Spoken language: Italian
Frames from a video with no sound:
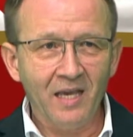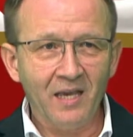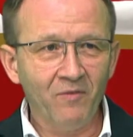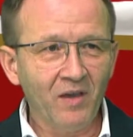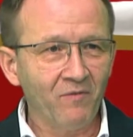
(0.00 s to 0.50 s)

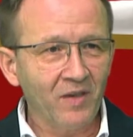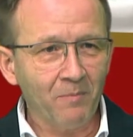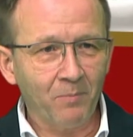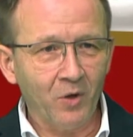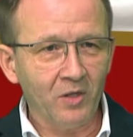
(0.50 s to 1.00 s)
e via
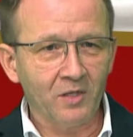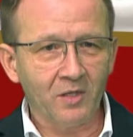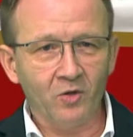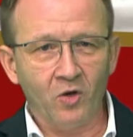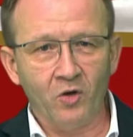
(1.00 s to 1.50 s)
via poi il
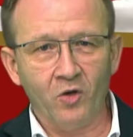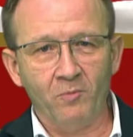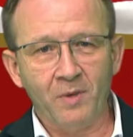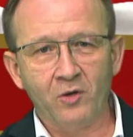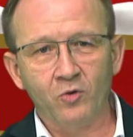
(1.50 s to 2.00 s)
territorio
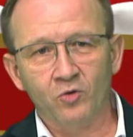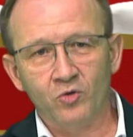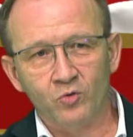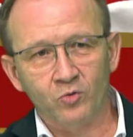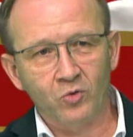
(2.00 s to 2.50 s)
mi ha
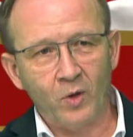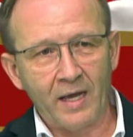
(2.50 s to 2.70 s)
conosciuto